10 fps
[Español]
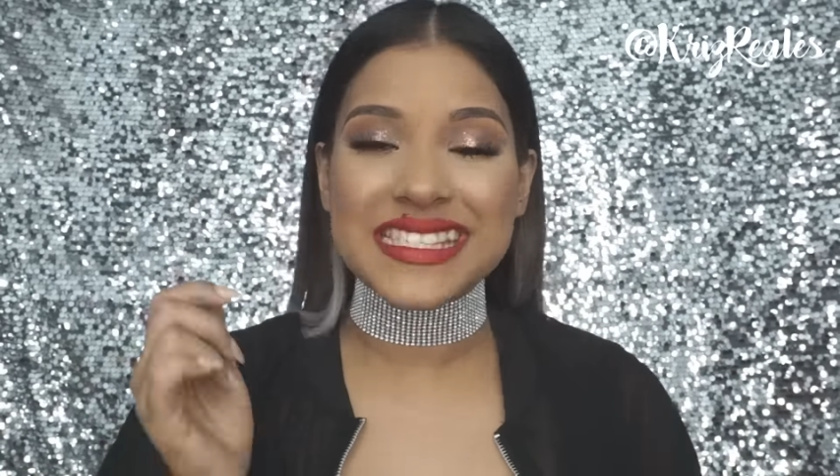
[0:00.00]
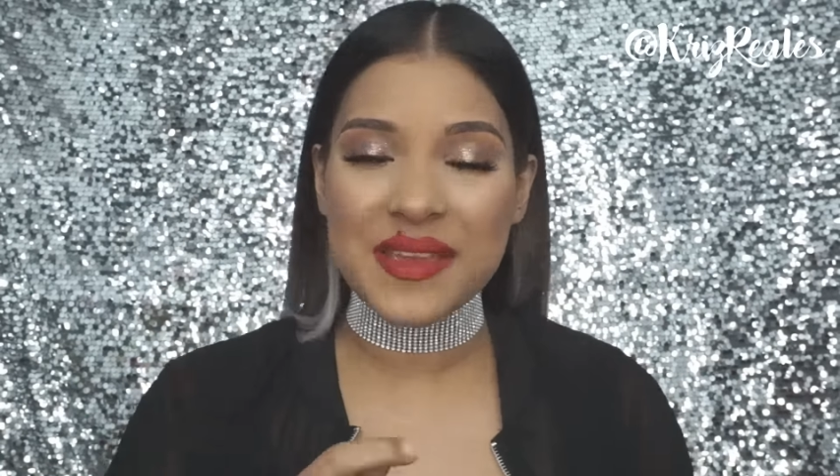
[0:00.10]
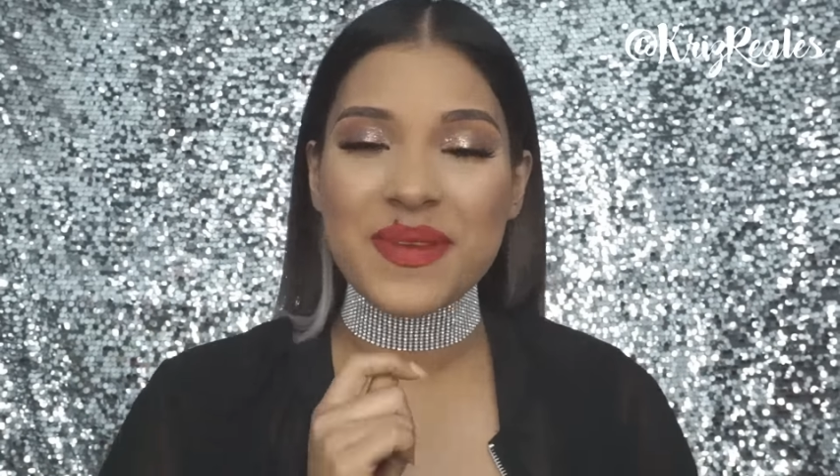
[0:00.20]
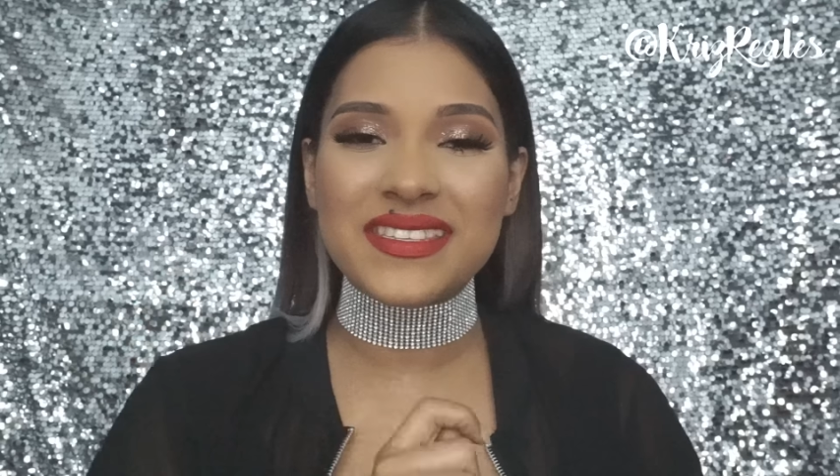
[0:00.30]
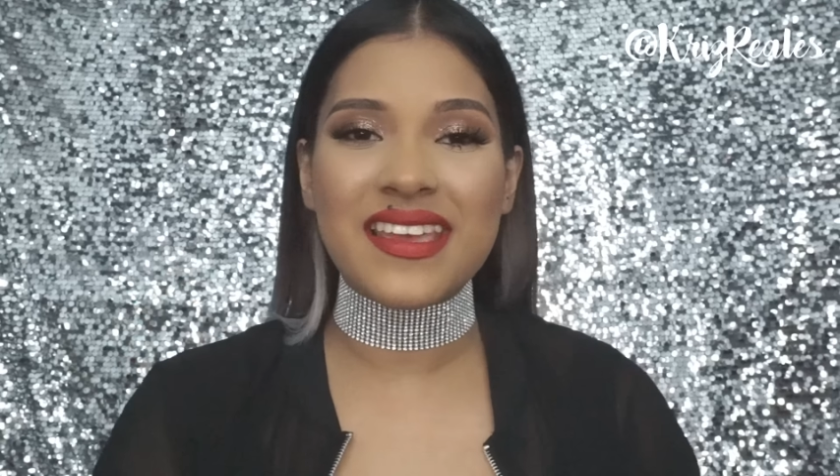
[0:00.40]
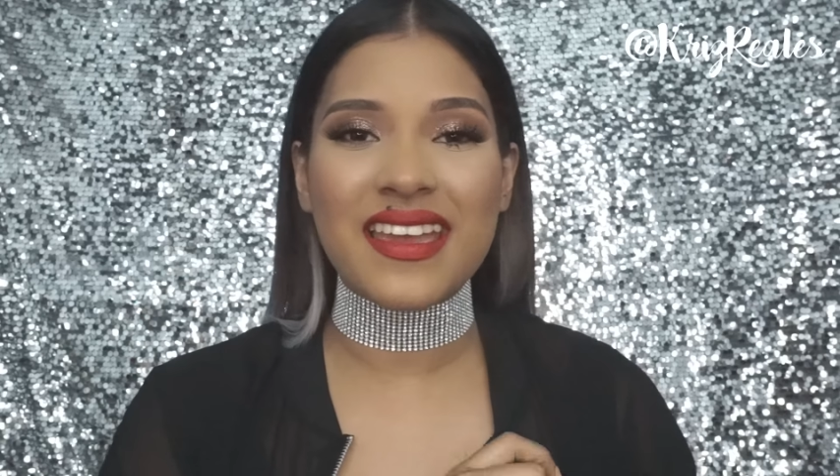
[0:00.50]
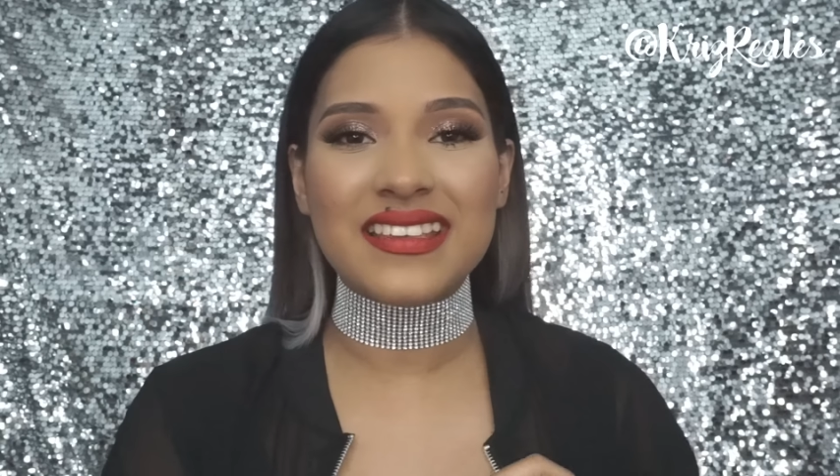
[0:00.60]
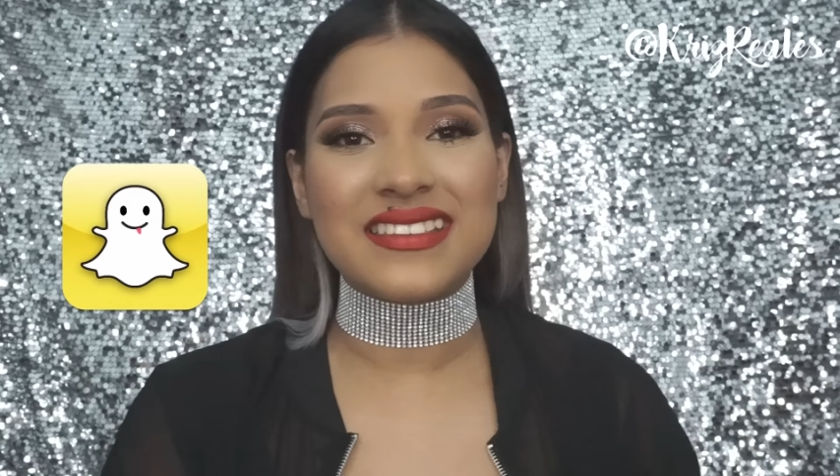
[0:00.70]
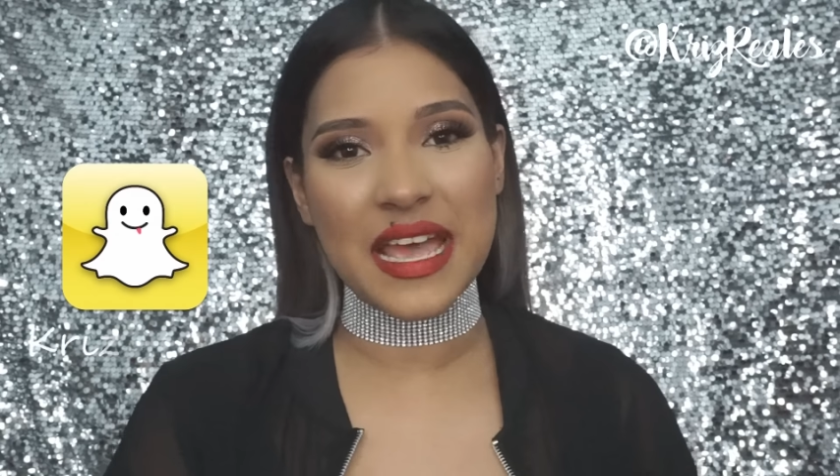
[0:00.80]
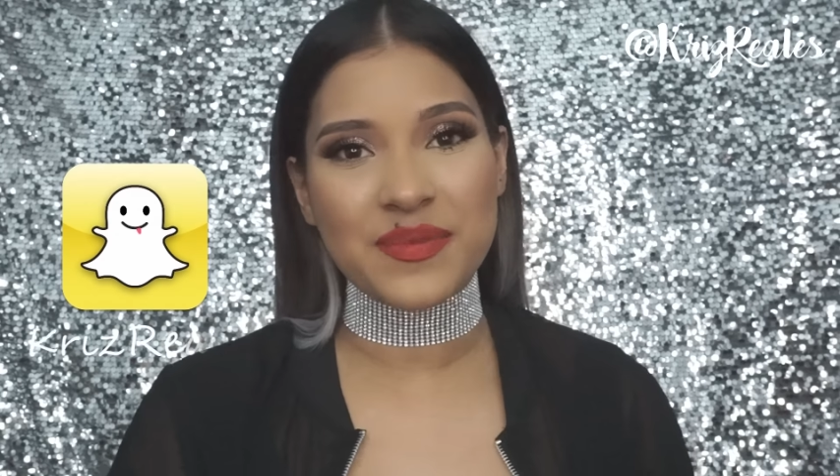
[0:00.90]
Si me siguen en
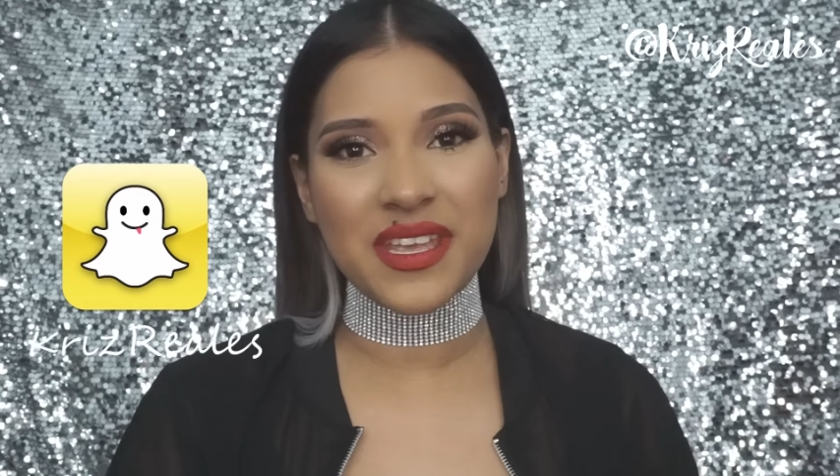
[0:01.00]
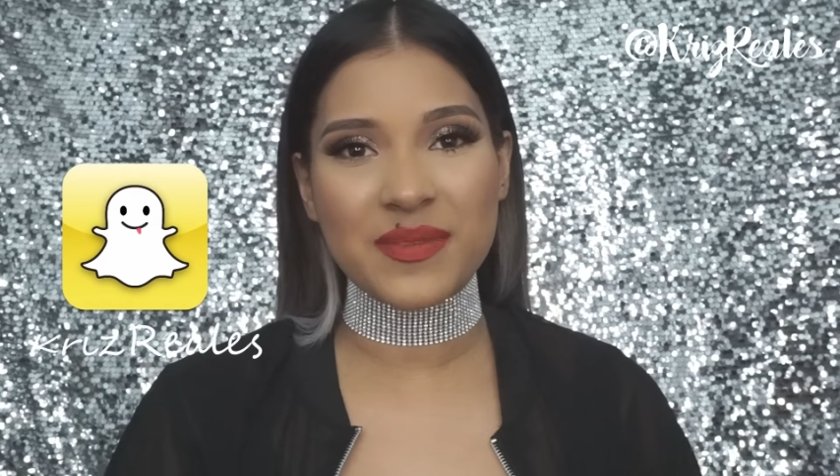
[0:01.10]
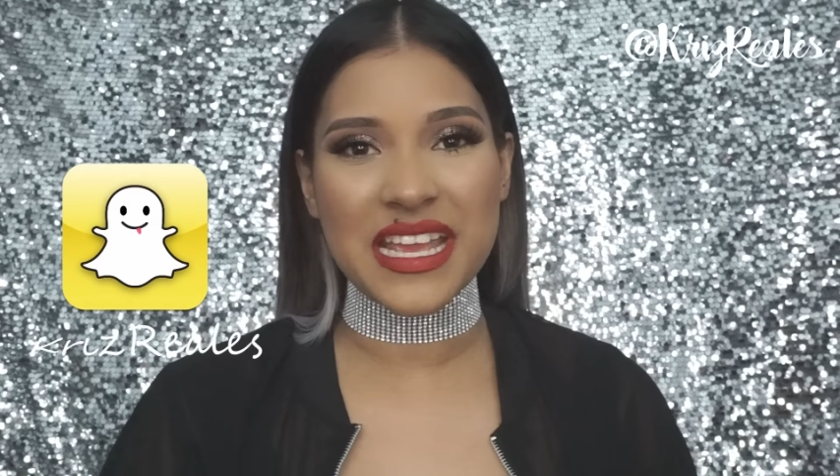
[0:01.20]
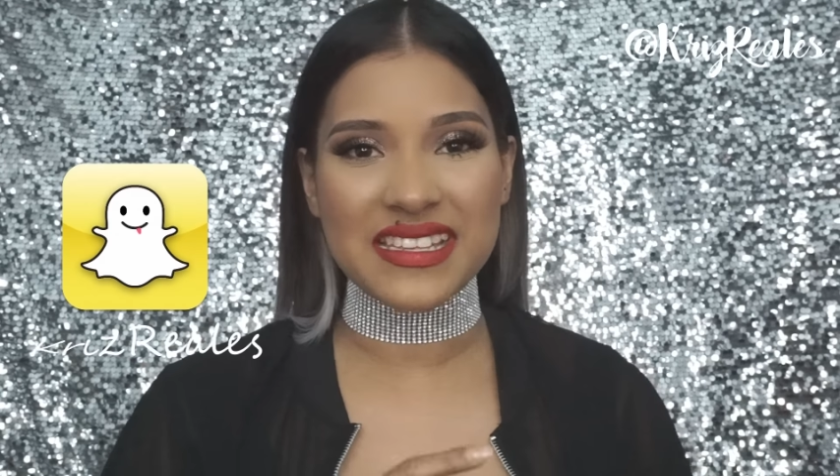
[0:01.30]
Snapchat ya